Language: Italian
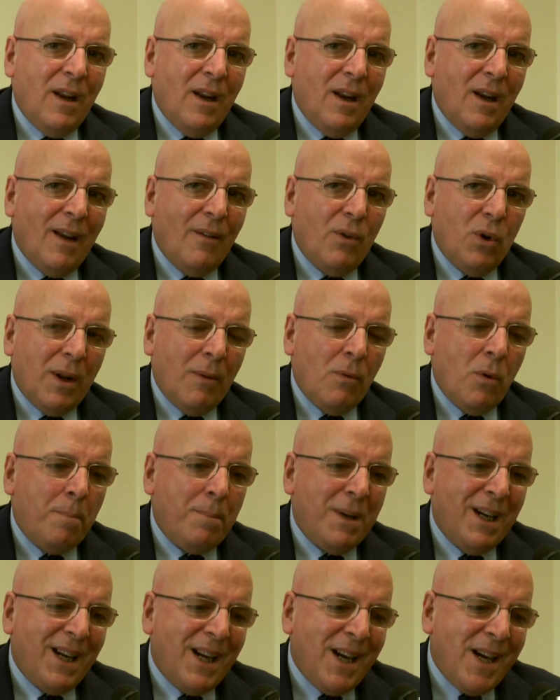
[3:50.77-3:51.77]
eh, lavoriamo
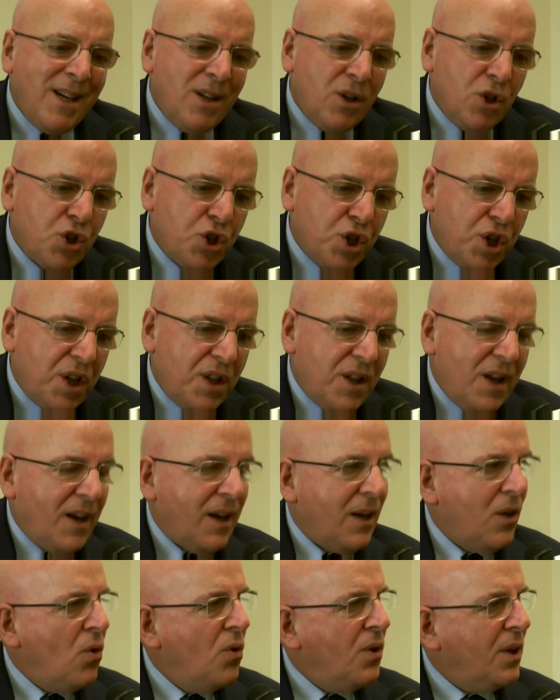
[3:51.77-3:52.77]
per
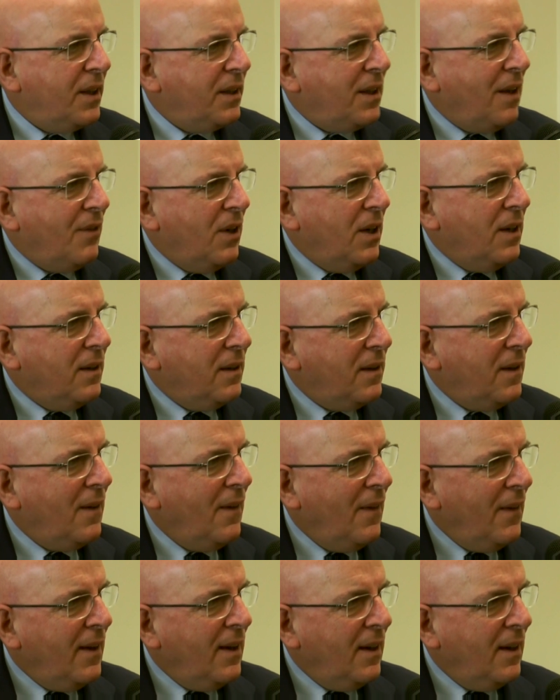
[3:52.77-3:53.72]
incidere concretamente